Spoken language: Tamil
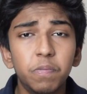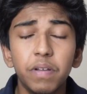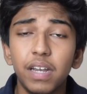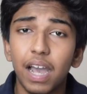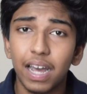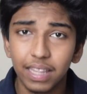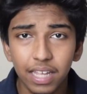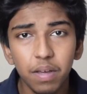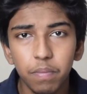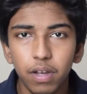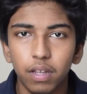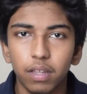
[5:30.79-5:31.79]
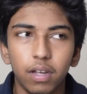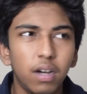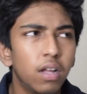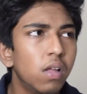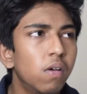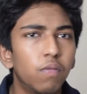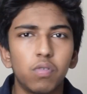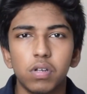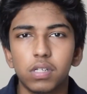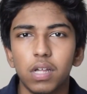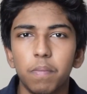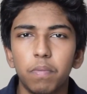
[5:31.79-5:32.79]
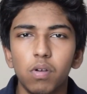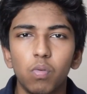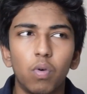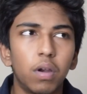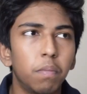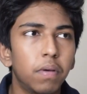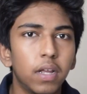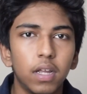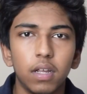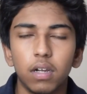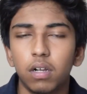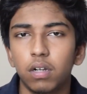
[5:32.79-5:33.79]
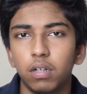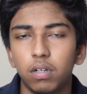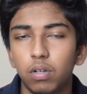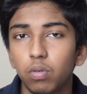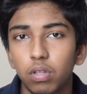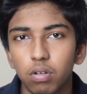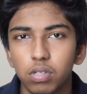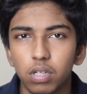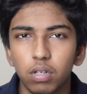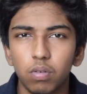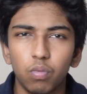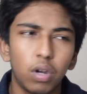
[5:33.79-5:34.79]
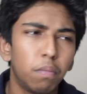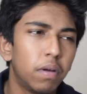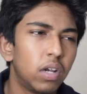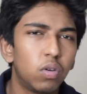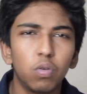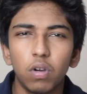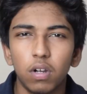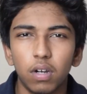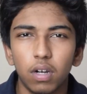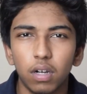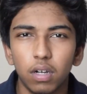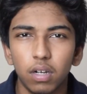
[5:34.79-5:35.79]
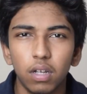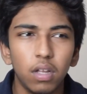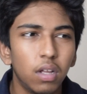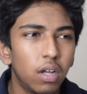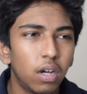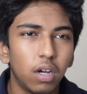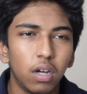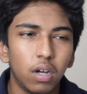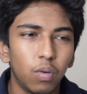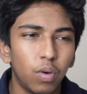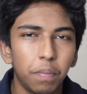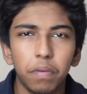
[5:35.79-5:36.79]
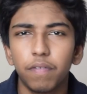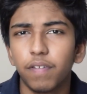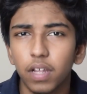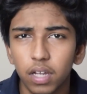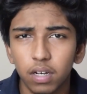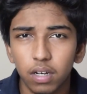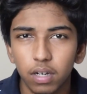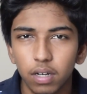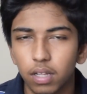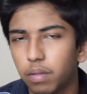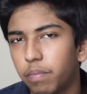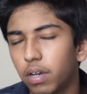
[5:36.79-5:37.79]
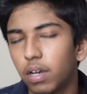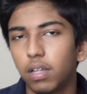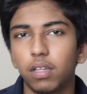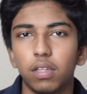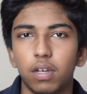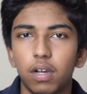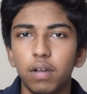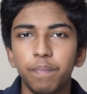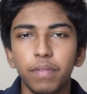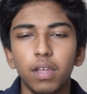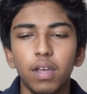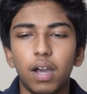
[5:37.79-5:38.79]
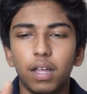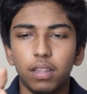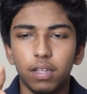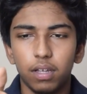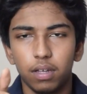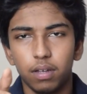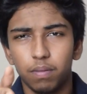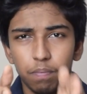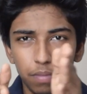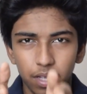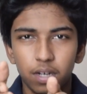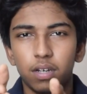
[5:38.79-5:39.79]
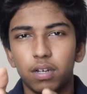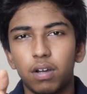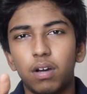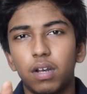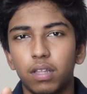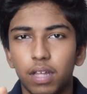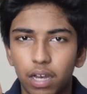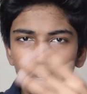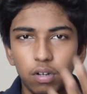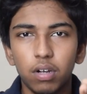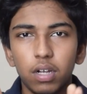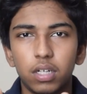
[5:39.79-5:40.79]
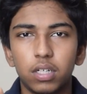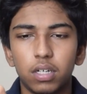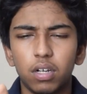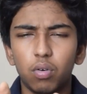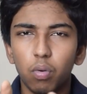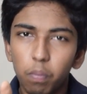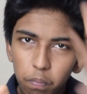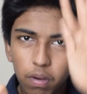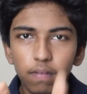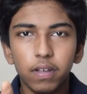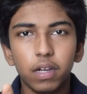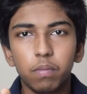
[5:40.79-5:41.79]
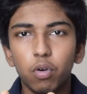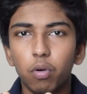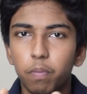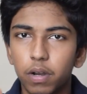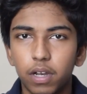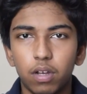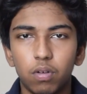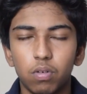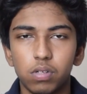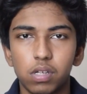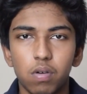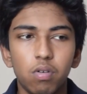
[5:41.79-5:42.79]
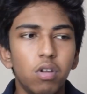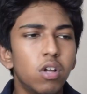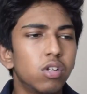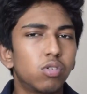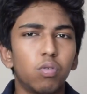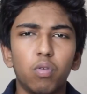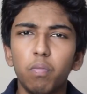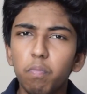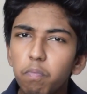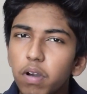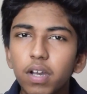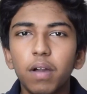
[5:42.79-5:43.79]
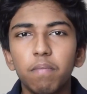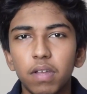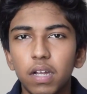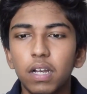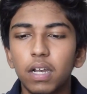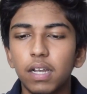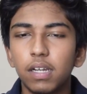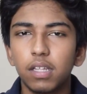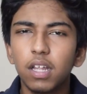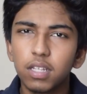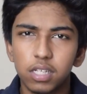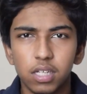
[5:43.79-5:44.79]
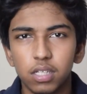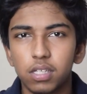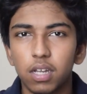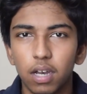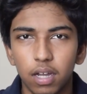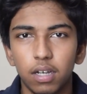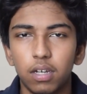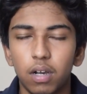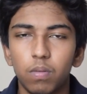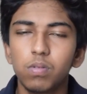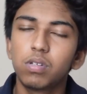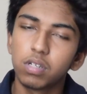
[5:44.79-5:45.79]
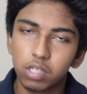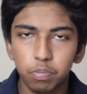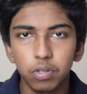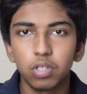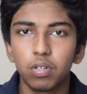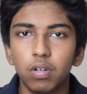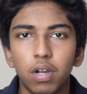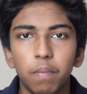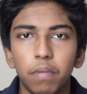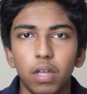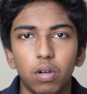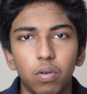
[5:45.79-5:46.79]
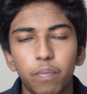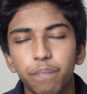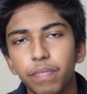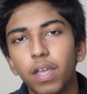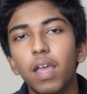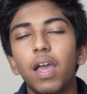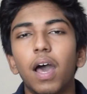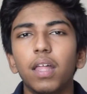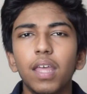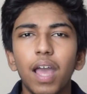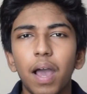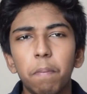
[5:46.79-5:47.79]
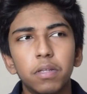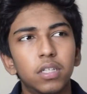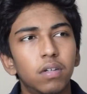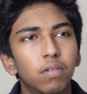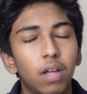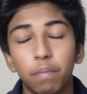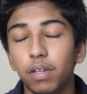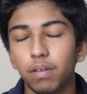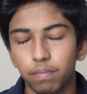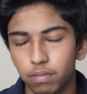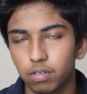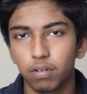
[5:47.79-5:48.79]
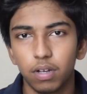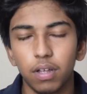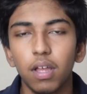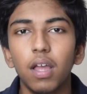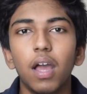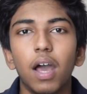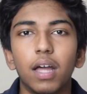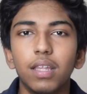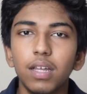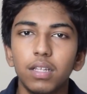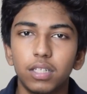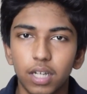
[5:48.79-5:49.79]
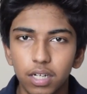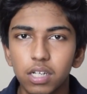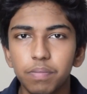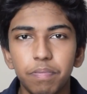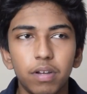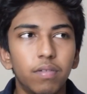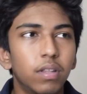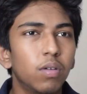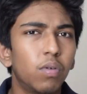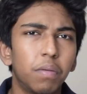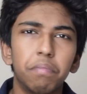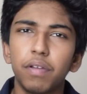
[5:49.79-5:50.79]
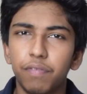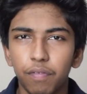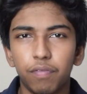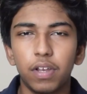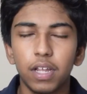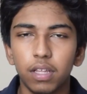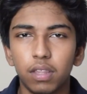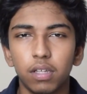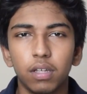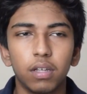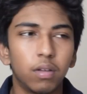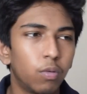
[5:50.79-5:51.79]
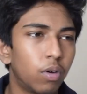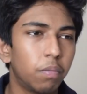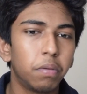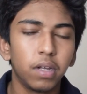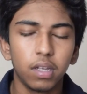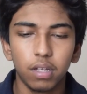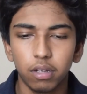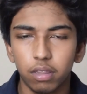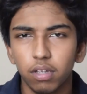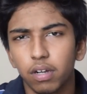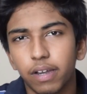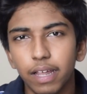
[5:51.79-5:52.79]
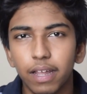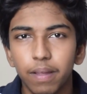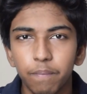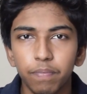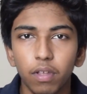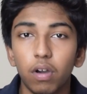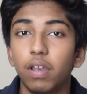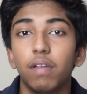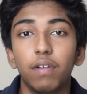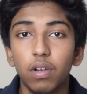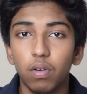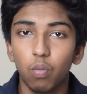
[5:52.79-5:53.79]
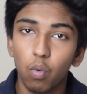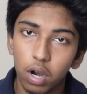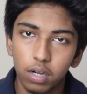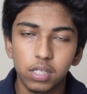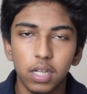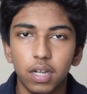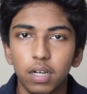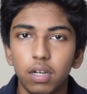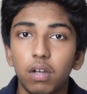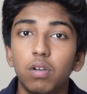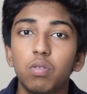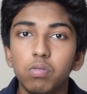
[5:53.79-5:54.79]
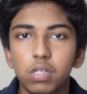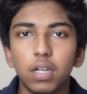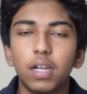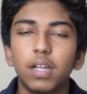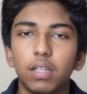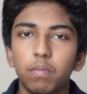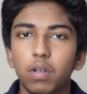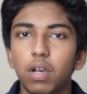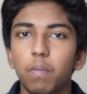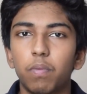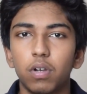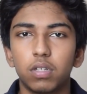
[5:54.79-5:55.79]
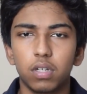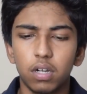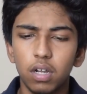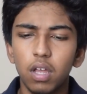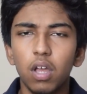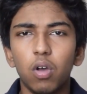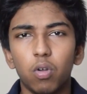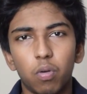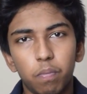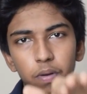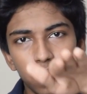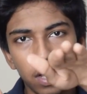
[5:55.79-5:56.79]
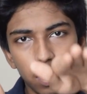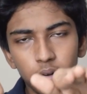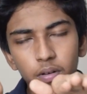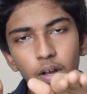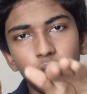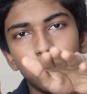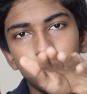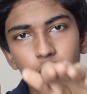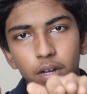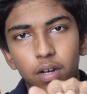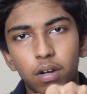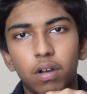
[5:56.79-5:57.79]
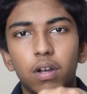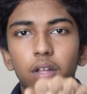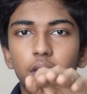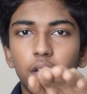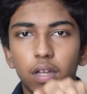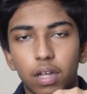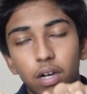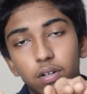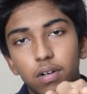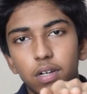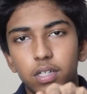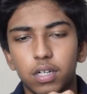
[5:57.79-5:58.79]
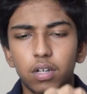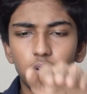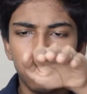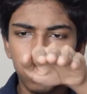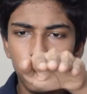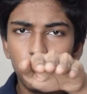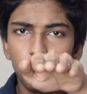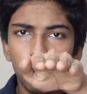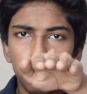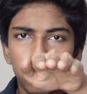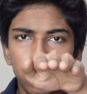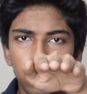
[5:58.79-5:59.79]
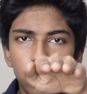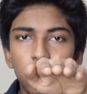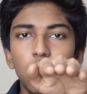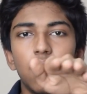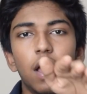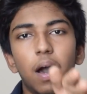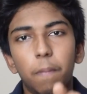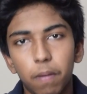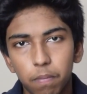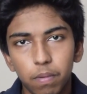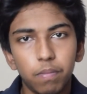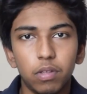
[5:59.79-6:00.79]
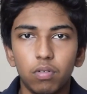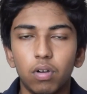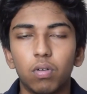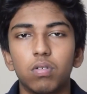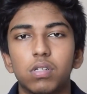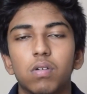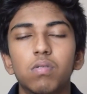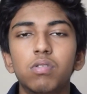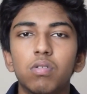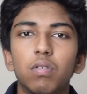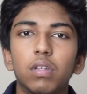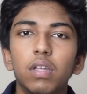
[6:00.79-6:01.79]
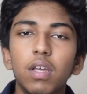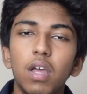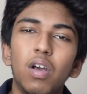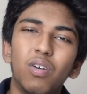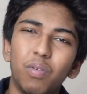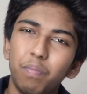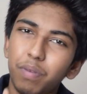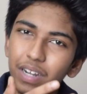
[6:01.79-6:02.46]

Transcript: ஸ்பீடு அதிகமாக இருந்தால் ஃபார் எக்ஸாம்பிள் ஒன் பை டூ தௌசண்ட் ஒன் பை டூ ஹண்ட்ரட் ஒன் பை ஃபைவ் ஹண்ட்ரட் அந்த மாதிரிலாம் இருந்ததுன்னா அந்த மிரர் ஆர் அந்த எலக்ட்ரானிக் ஷட்டர் ரொம்ப வேகமாக ஓப்பன் ஆகிட்டு க்ளோஸ் ஆகும் ஸோ ரொம்ப கம்மியான லைட் தான் அந்த சென்சரில் ஹிட் ஆகும் ஸோ எக்ஸ்போஜரும் கம்மியாக இருக்கும் அதே ஆப்பிச்சர் ஐ மீன் சாரி அதே அந்த ஷட்டர் ஸ்பீட் வந்து ஒன் பை ஃபிஃப்டியத்து ஒன் பை தேர்ட்டி ஆர் ஈவன் ஒன் செகண்ட் ஆர் டூ செகண்ட் அந்த மாதிரிலாம் போயிடுச்சுன்னா ரொம்ப நேரம் அந்த மிரர் ஆர் அந்த எலக்ட்ரானிக் ஷட்டர் ரொம்ப நேரம் ஓப்பன் ஆகிட்டு அப்புறமா மெதுவாக க்ளோஸ் ஆகும் ஸோ வந்து ரொம்ப